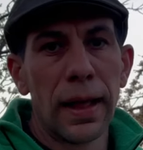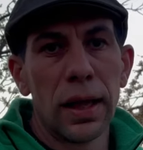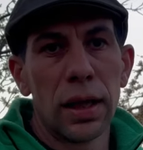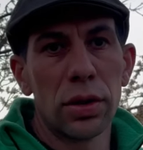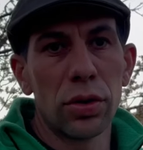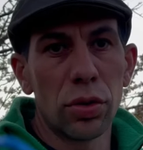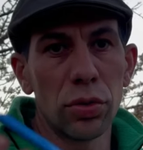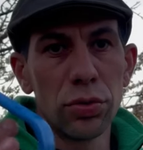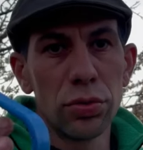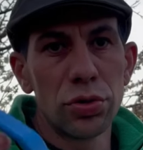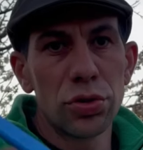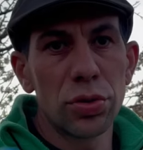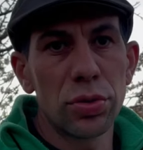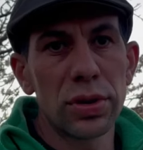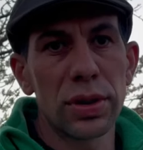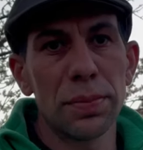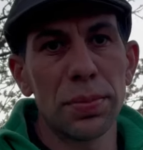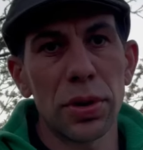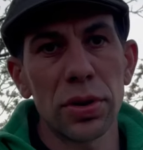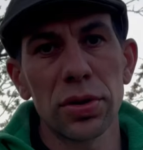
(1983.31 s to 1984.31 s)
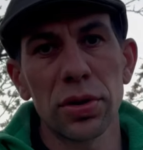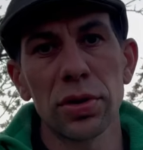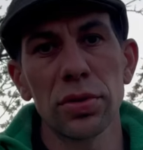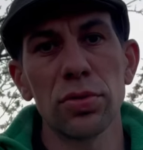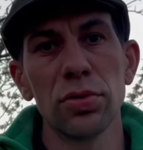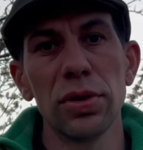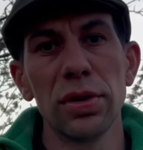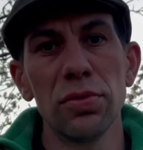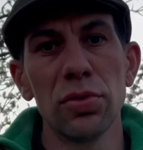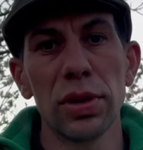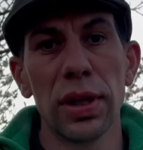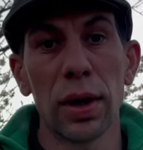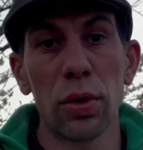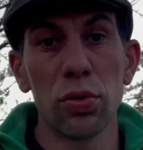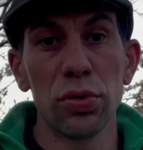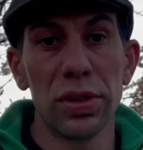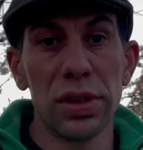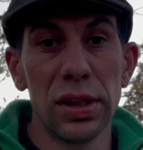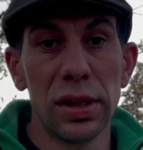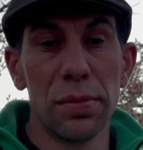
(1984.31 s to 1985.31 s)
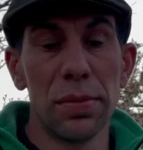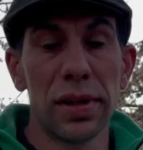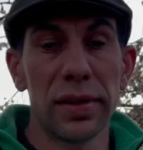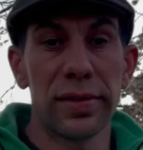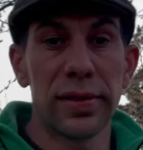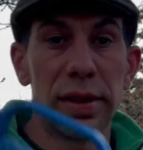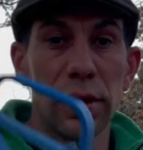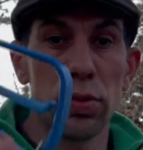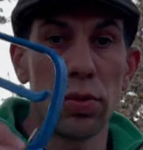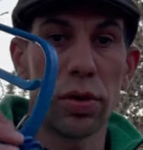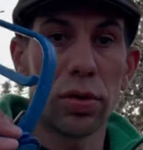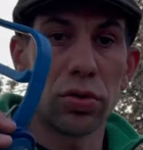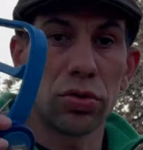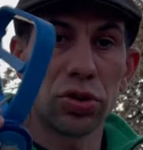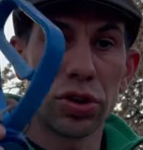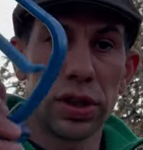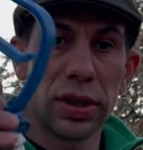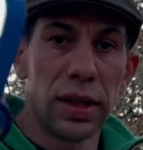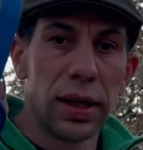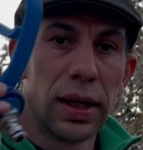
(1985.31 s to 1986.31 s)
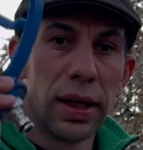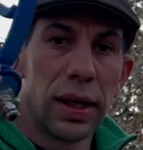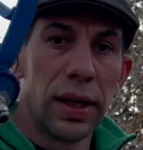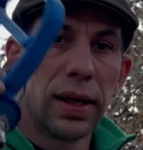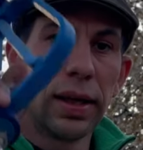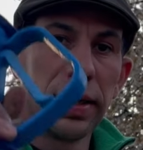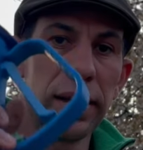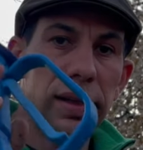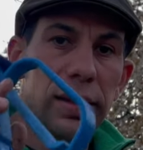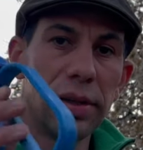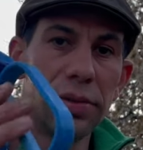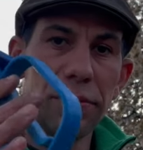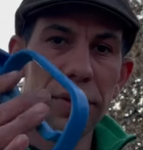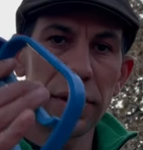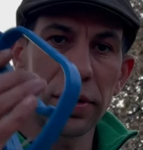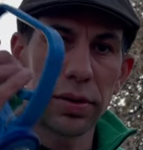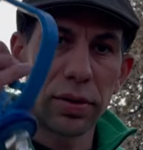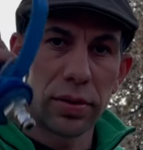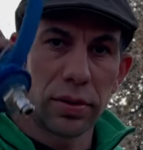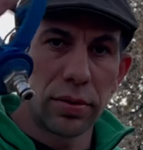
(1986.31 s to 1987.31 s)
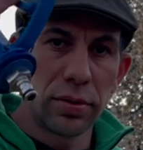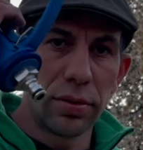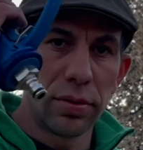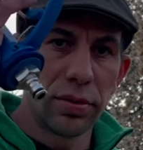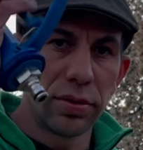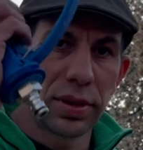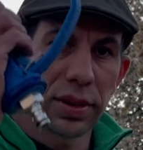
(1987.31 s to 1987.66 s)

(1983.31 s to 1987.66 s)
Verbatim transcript: Alors une chose importante au niveau de la routine, et eh bien, c'est de ranger les différents euh,